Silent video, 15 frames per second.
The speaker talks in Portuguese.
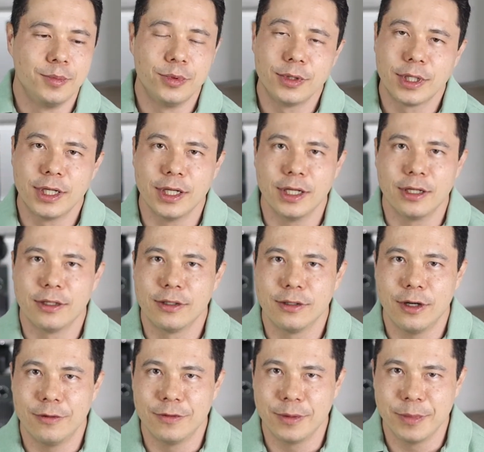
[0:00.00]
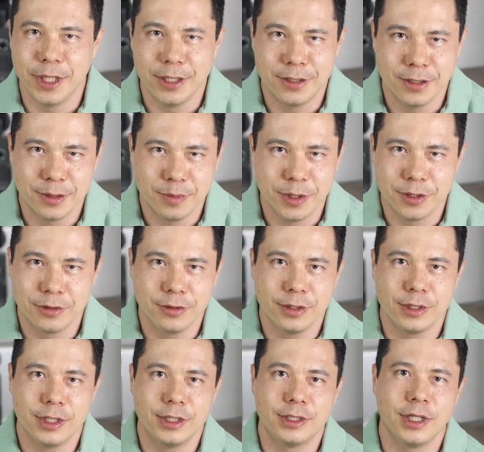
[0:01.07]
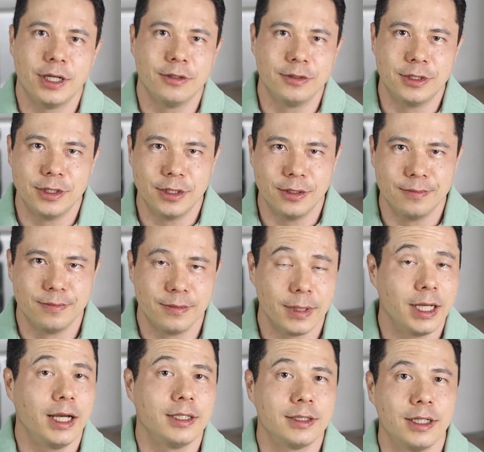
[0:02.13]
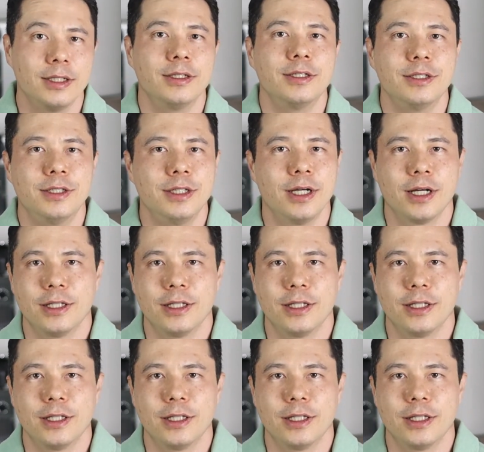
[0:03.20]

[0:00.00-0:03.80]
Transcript: Por quê? Obviamente, as pessoas deixaram de gastar energia,